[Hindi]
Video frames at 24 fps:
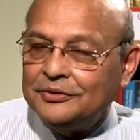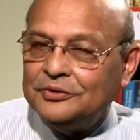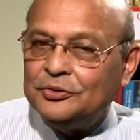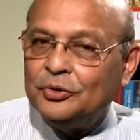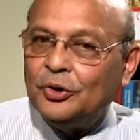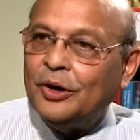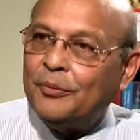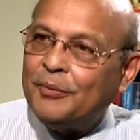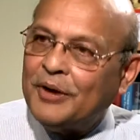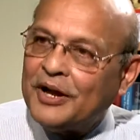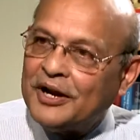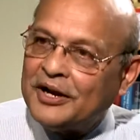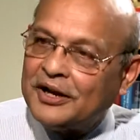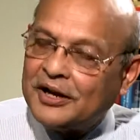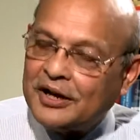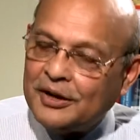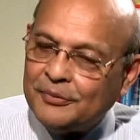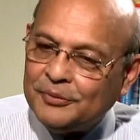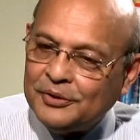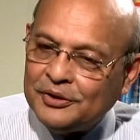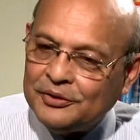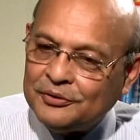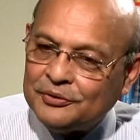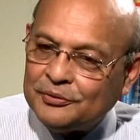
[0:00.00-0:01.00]
जो हमारा
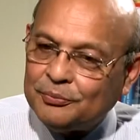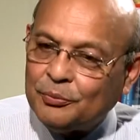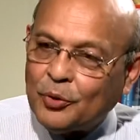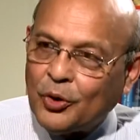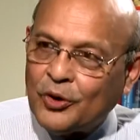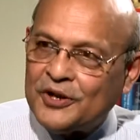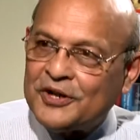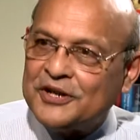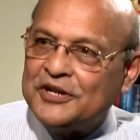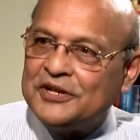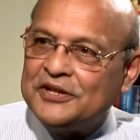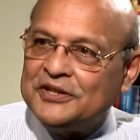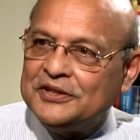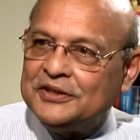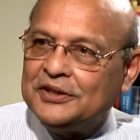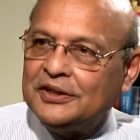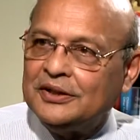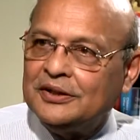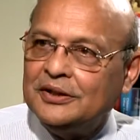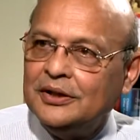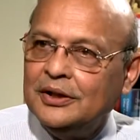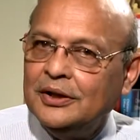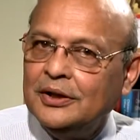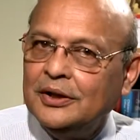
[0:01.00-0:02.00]
कभी बॉर्डर ही नहीं
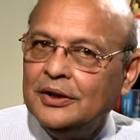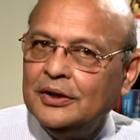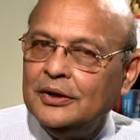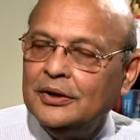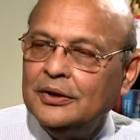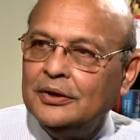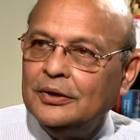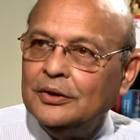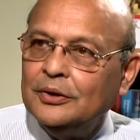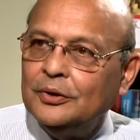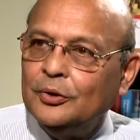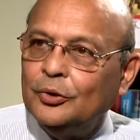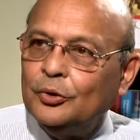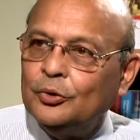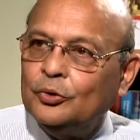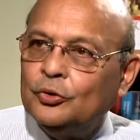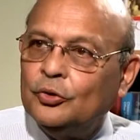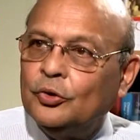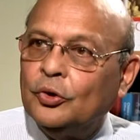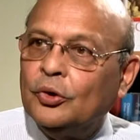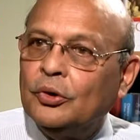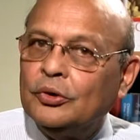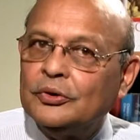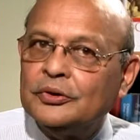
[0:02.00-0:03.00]
था
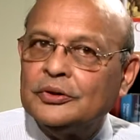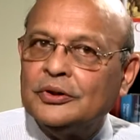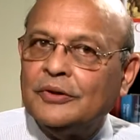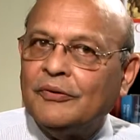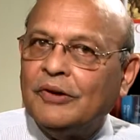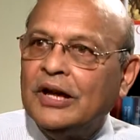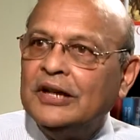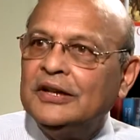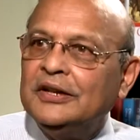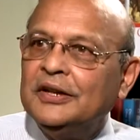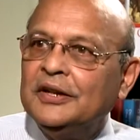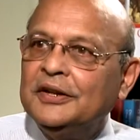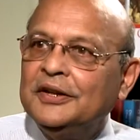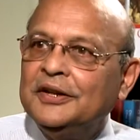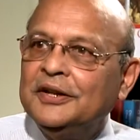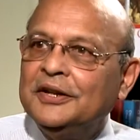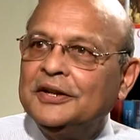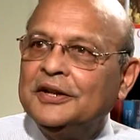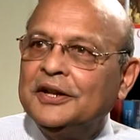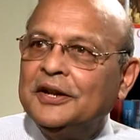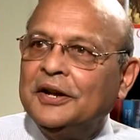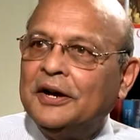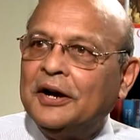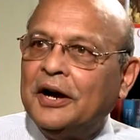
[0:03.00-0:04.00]
तो सवाल ये नहीं है
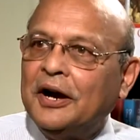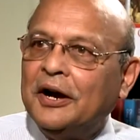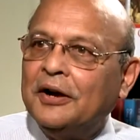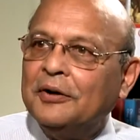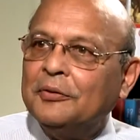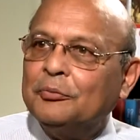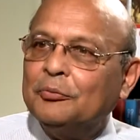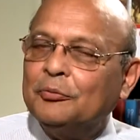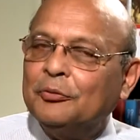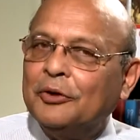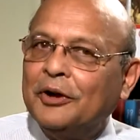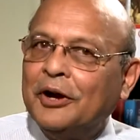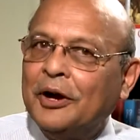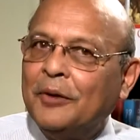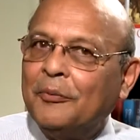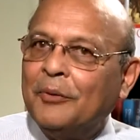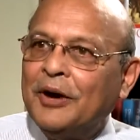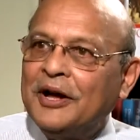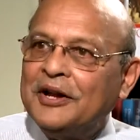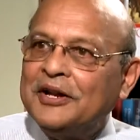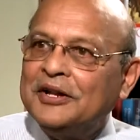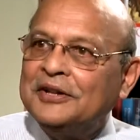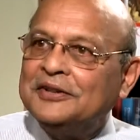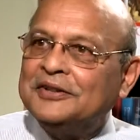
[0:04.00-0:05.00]
कि
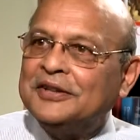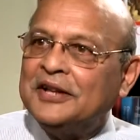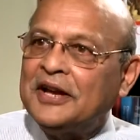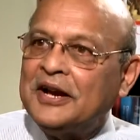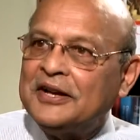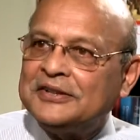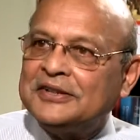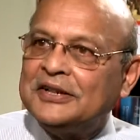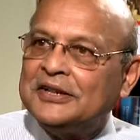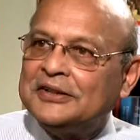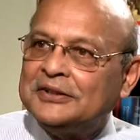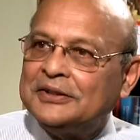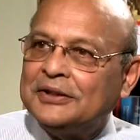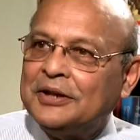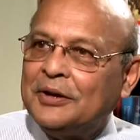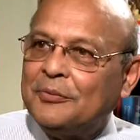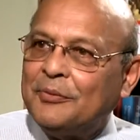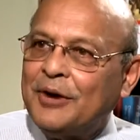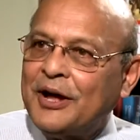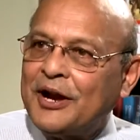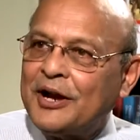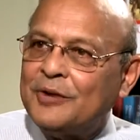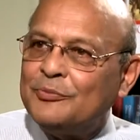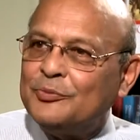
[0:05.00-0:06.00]
हमारी सियासत
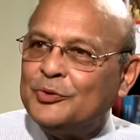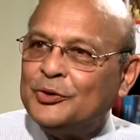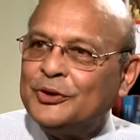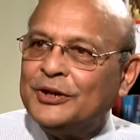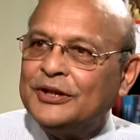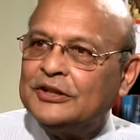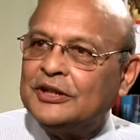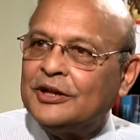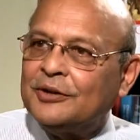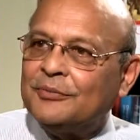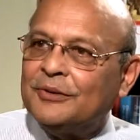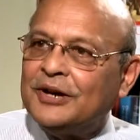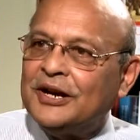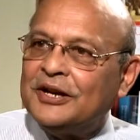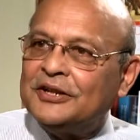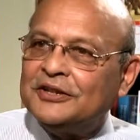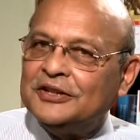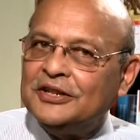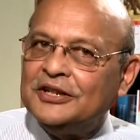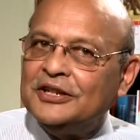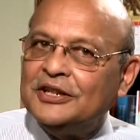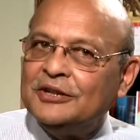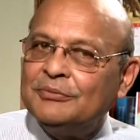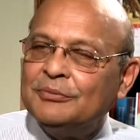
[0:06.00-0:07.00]
हमारा मुग़ल दरबार
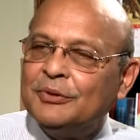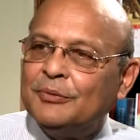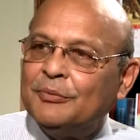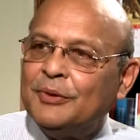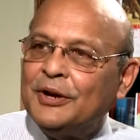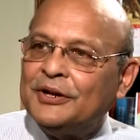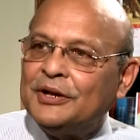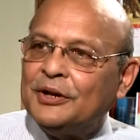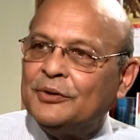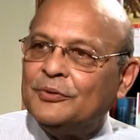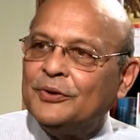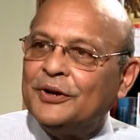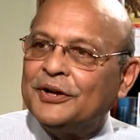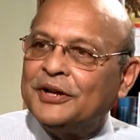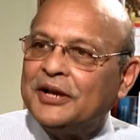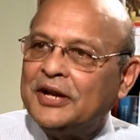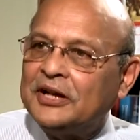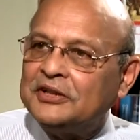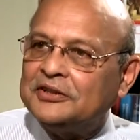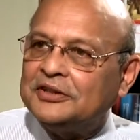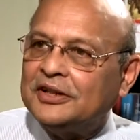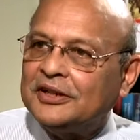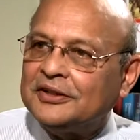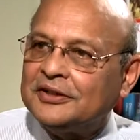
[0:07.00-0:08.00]
दिल्ली में बैठा हुआ
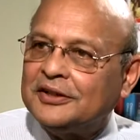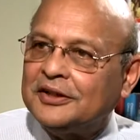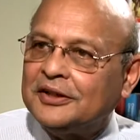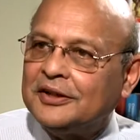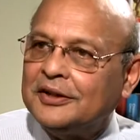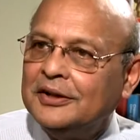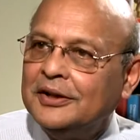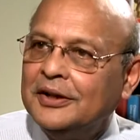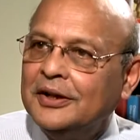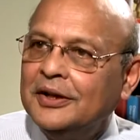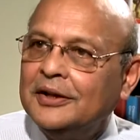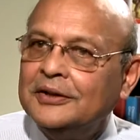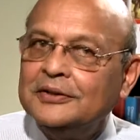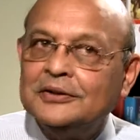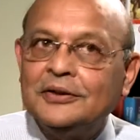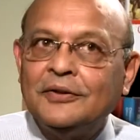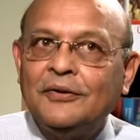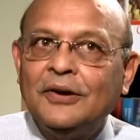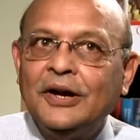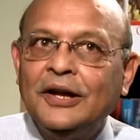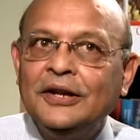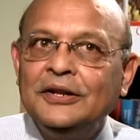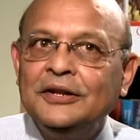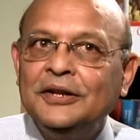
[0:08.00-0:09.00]
क्या चाहता है
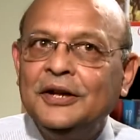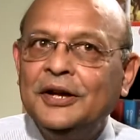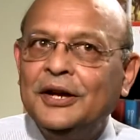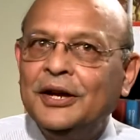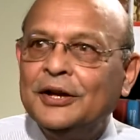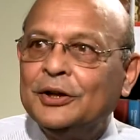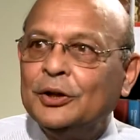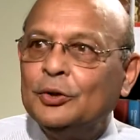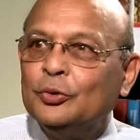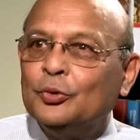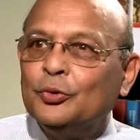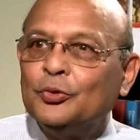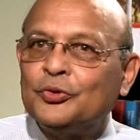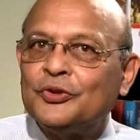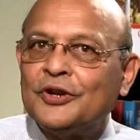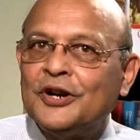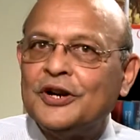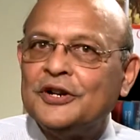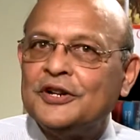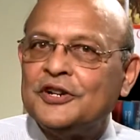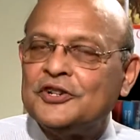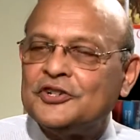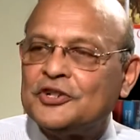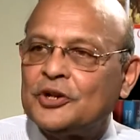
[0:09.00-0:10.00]
सवाल यह है कि दूसरा
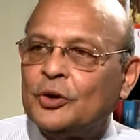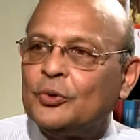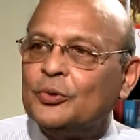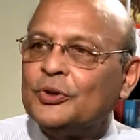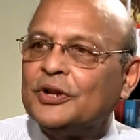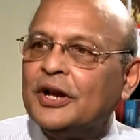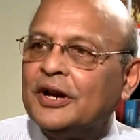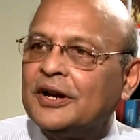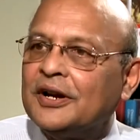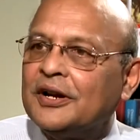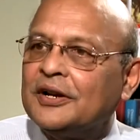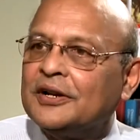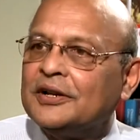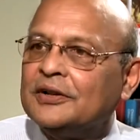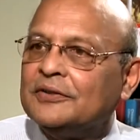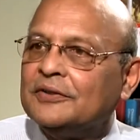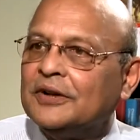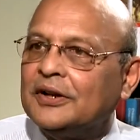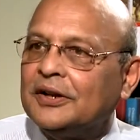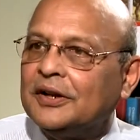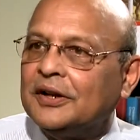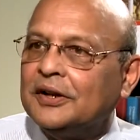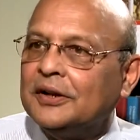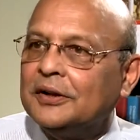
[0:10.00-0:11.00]
डिश आउट क्या करने वाला